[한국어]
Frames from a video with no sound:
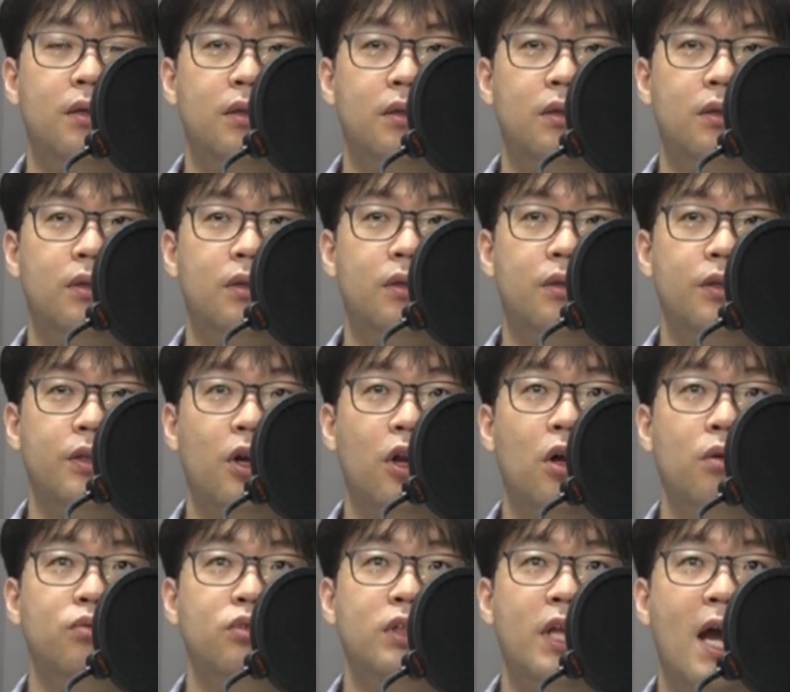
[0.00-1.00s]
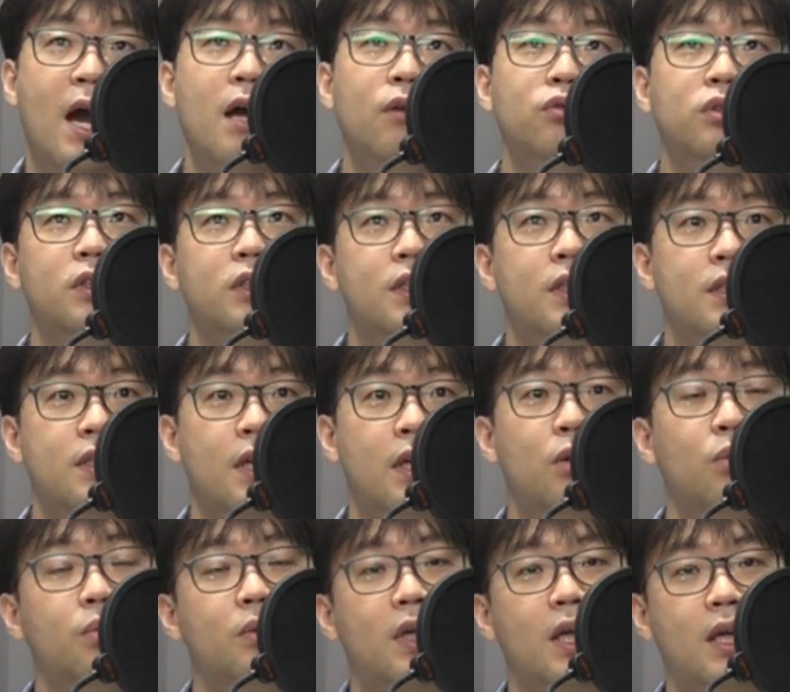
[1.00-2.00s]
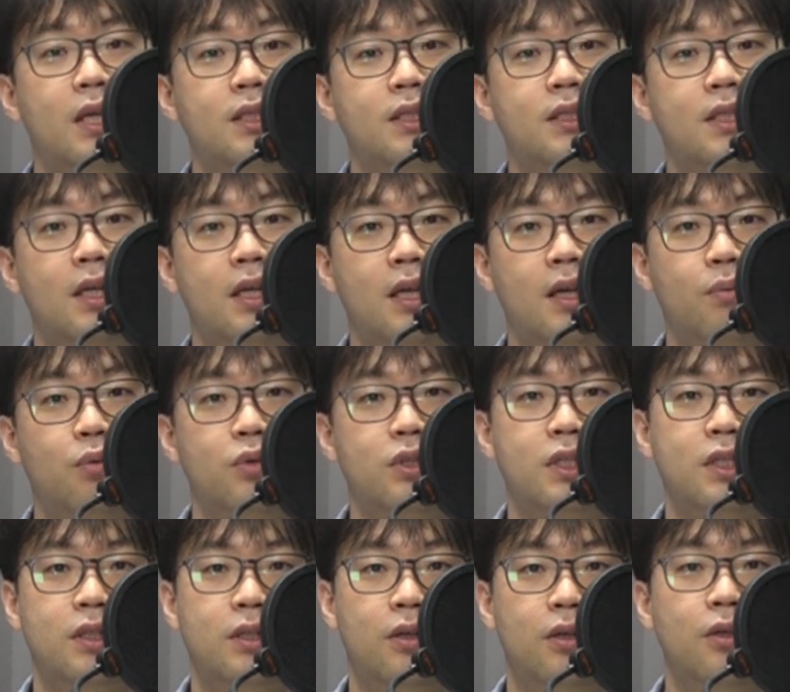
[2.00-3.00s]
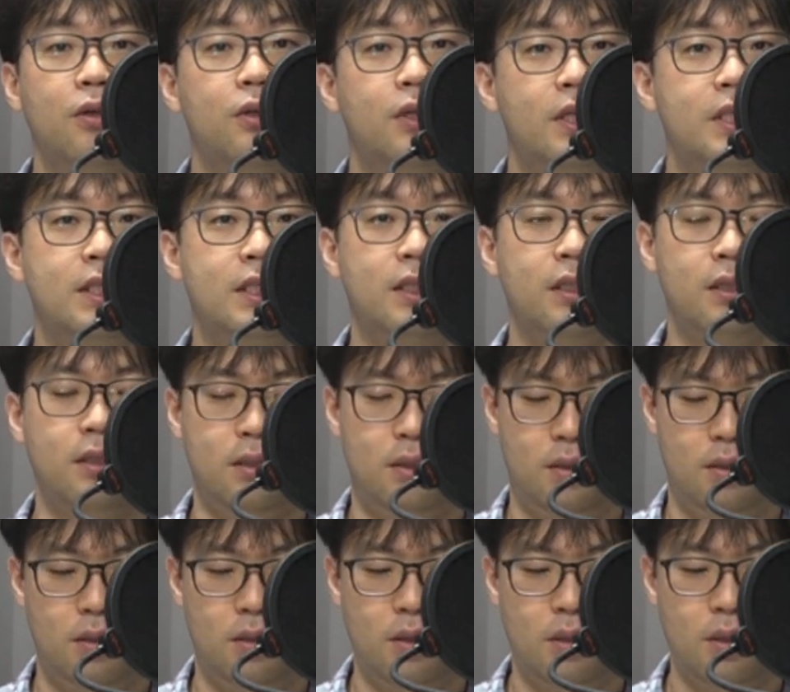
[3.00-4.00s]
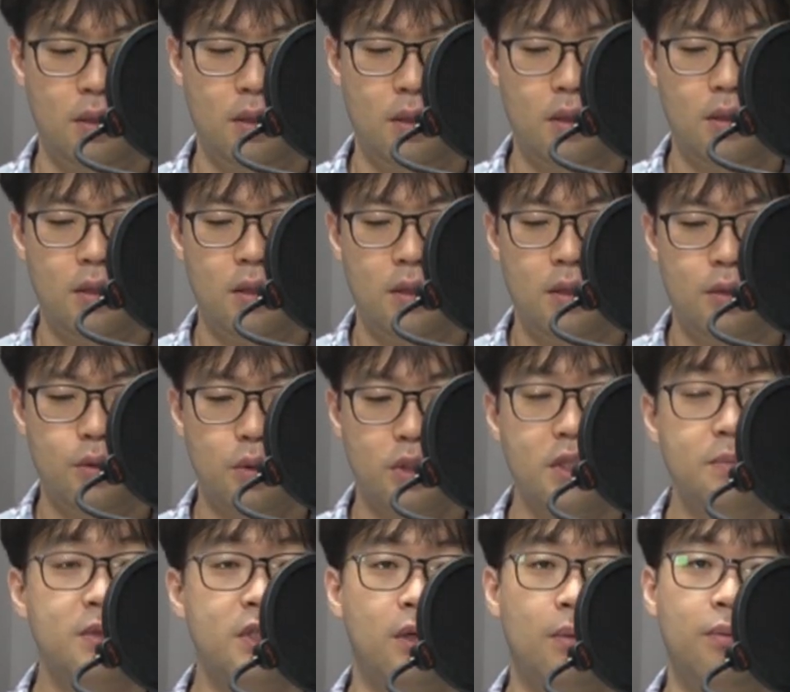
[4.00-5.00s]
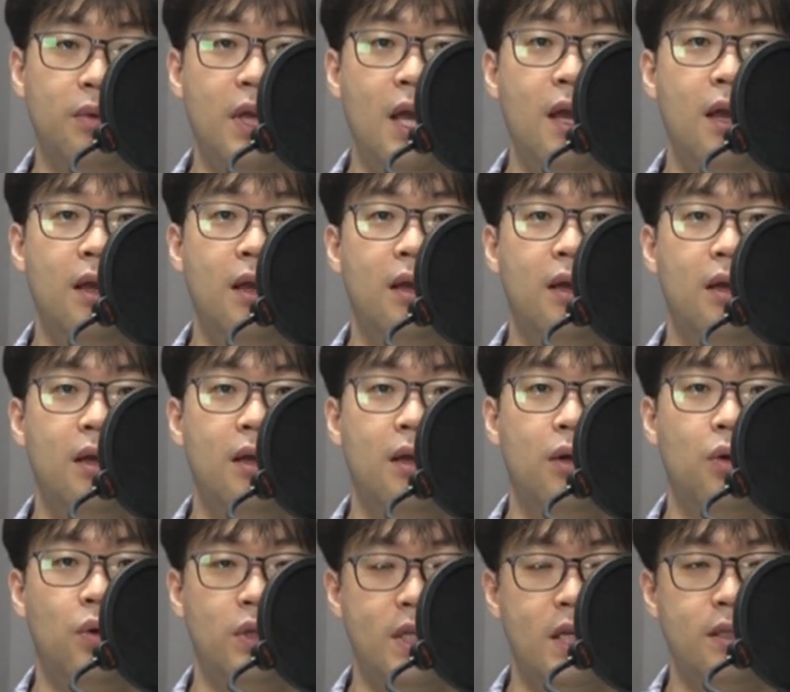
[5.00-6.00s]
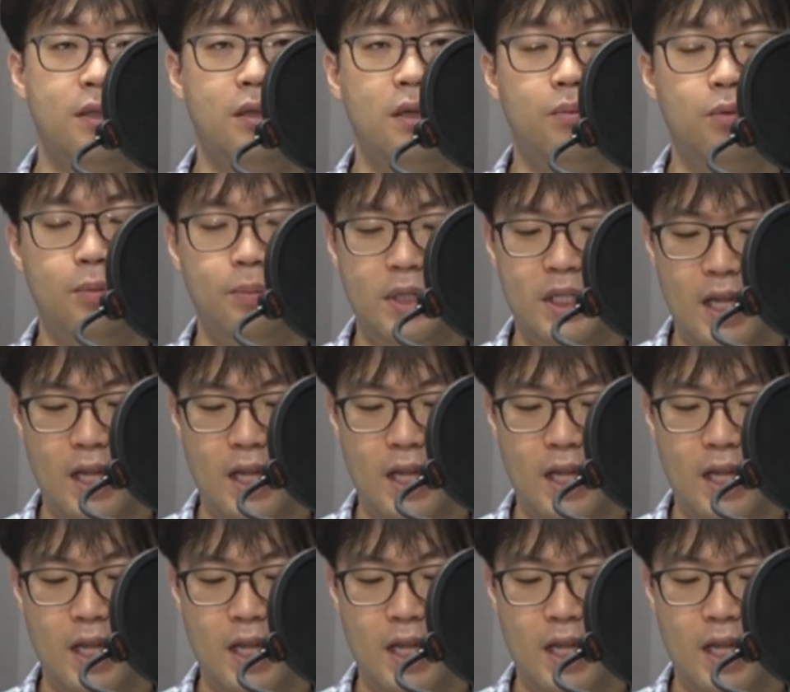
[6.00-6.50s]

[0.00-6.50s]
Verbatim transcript: 어, 여러분의 하루를 새롭게 시작해 보시는 건 어떨지 조심스럽게 권해드려